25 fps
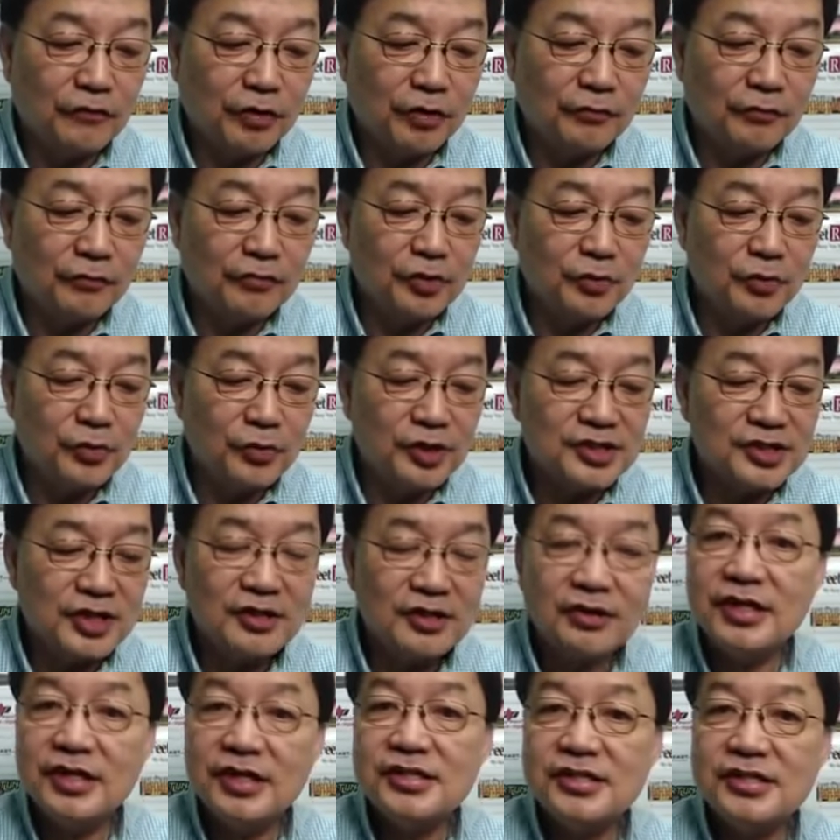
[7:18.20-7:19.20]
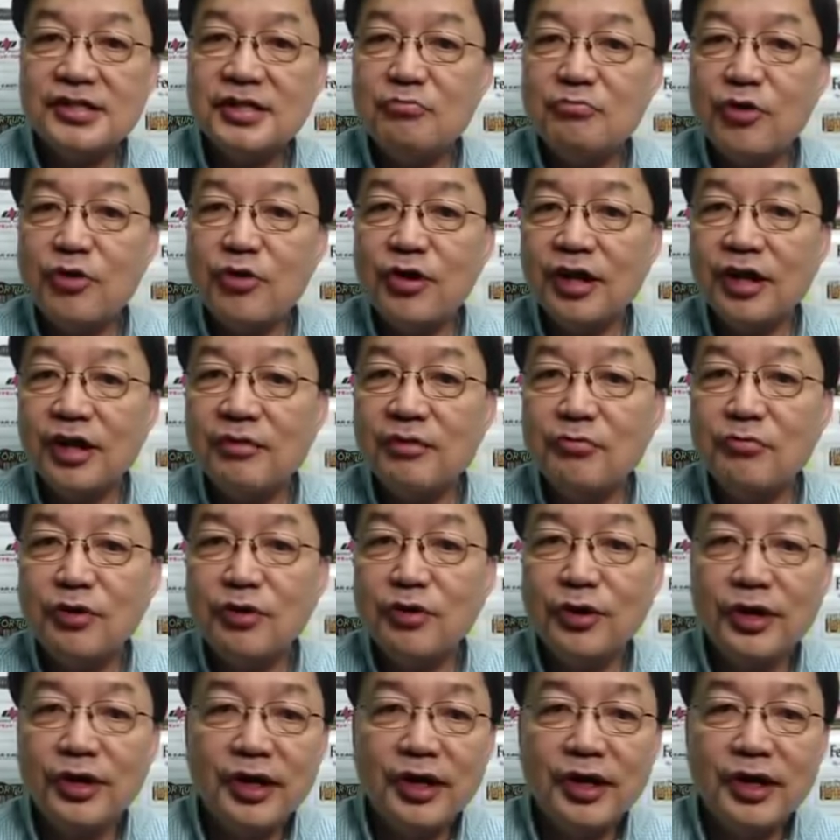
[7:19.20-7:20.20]
And really, ang sabi ko
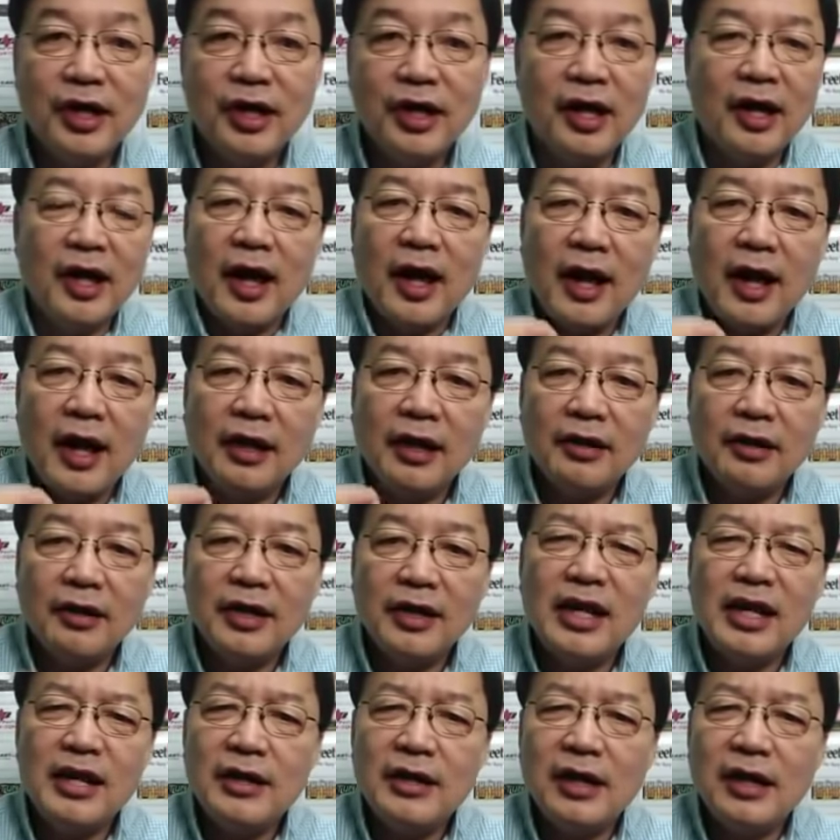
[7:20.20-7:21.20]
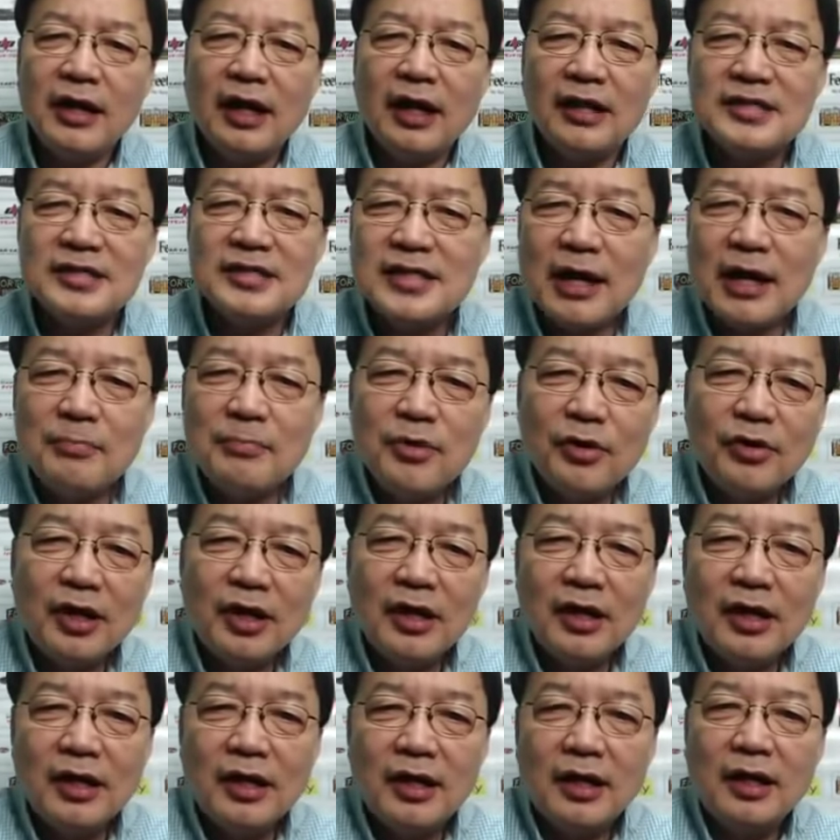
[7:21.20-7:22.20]
nga, um, ayoko nang patagalin
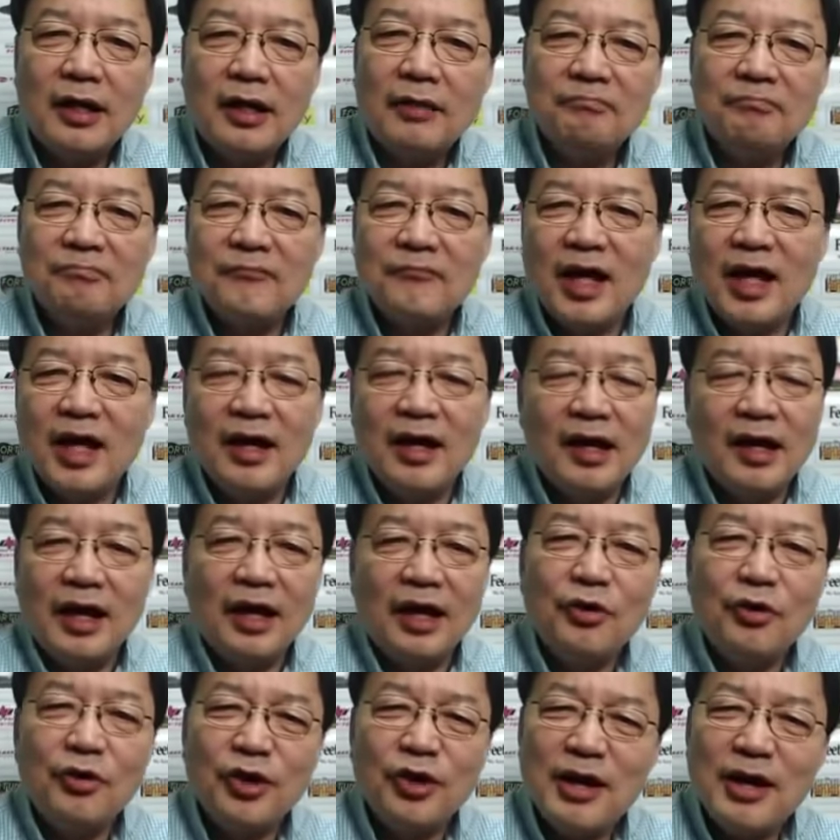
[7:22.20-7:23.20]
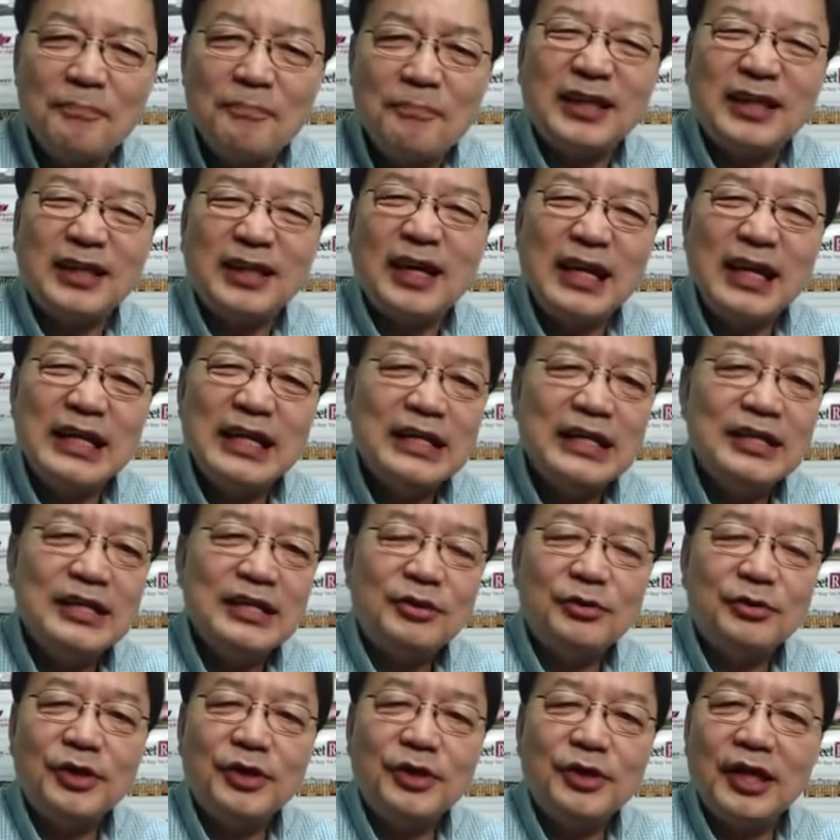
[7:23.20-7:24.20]
ito eh. Kasi ito ay hot na hot.
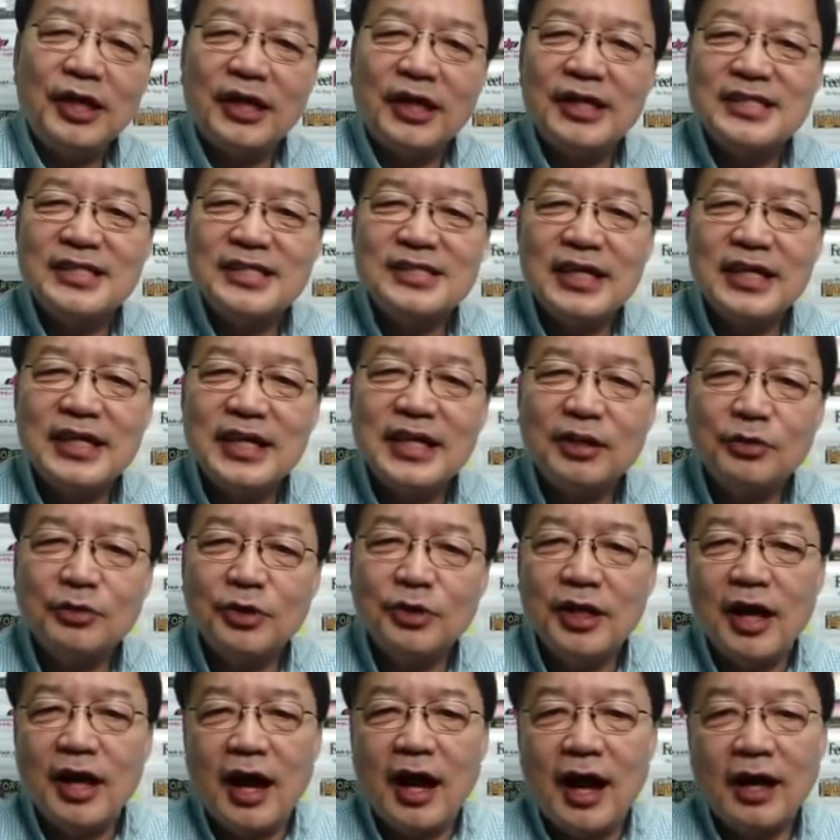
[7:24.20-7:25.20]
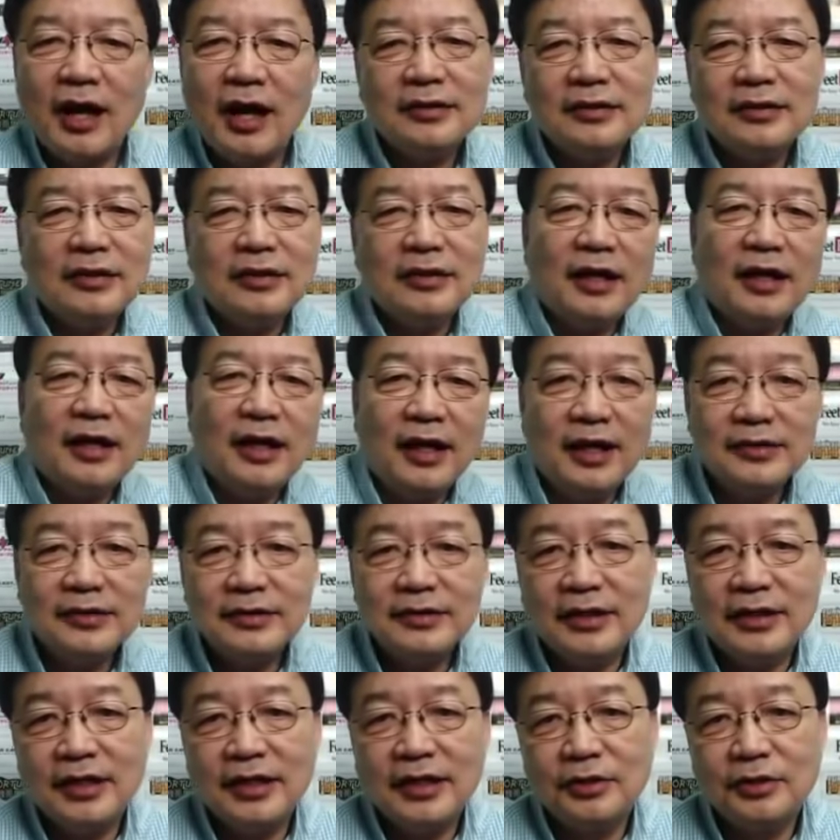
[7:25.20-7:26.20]
Ito ay kumbaga si Pacquiao,
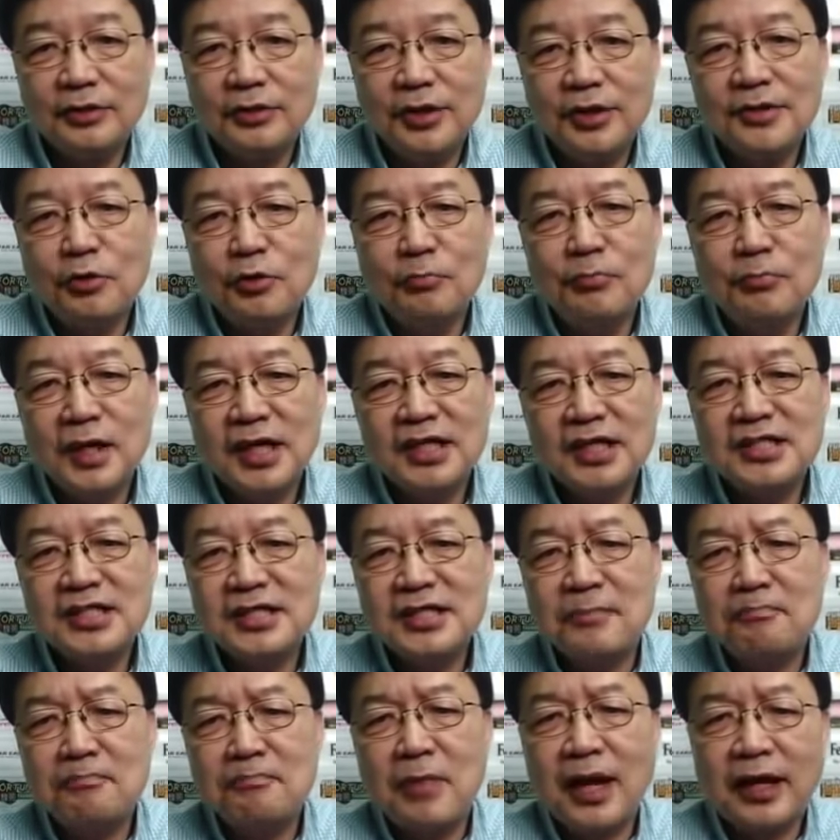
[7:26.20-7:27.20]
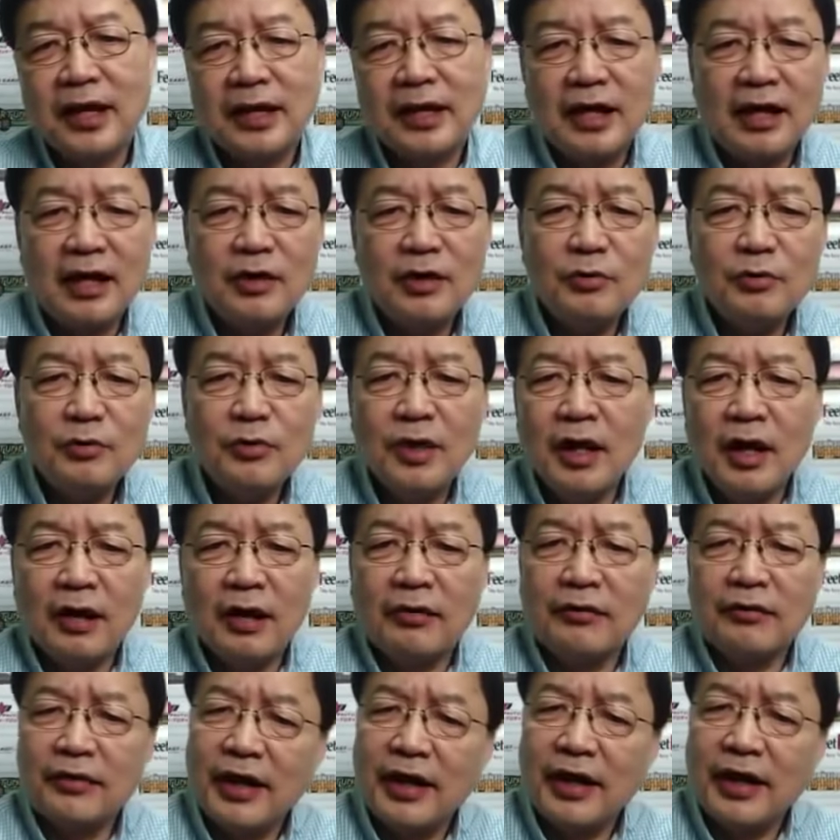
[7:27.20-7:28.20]
ready to rumble.
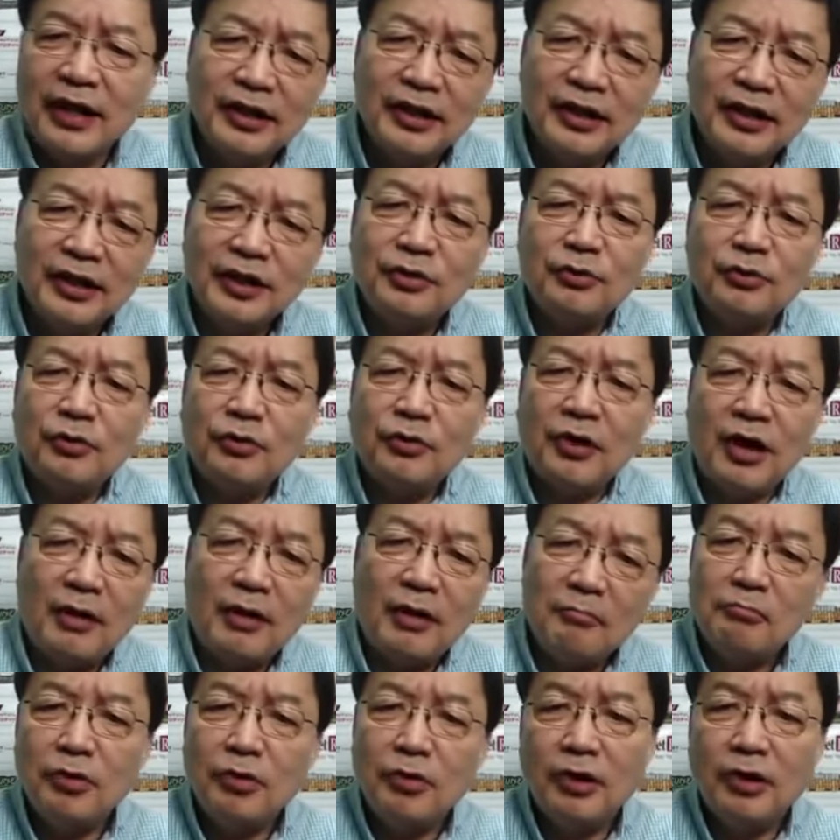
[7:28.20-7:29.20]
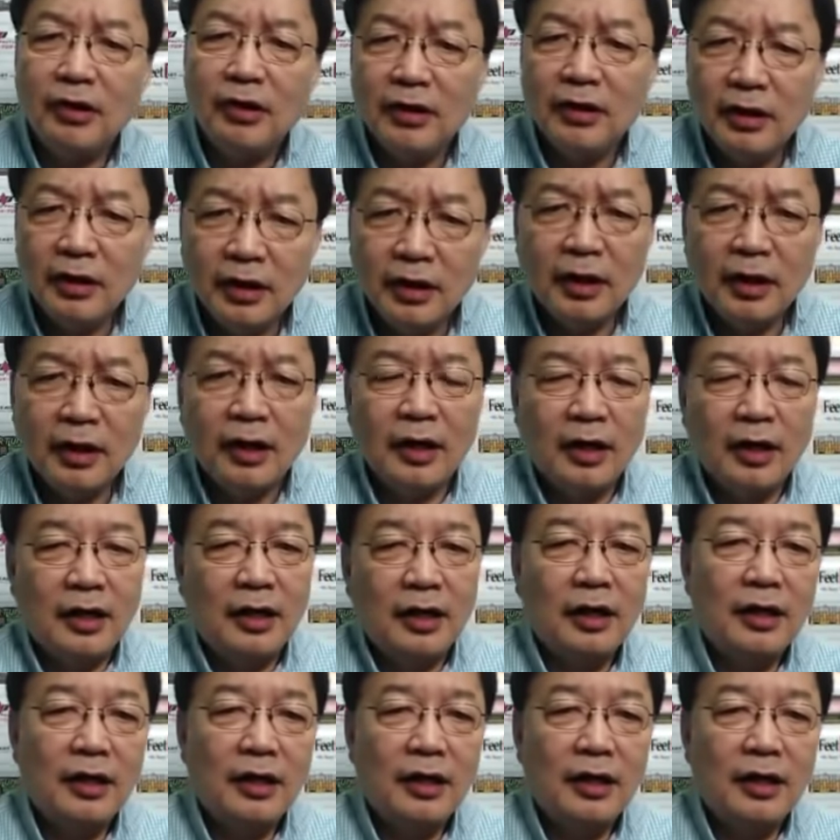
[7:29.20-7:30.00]
Uh, what else?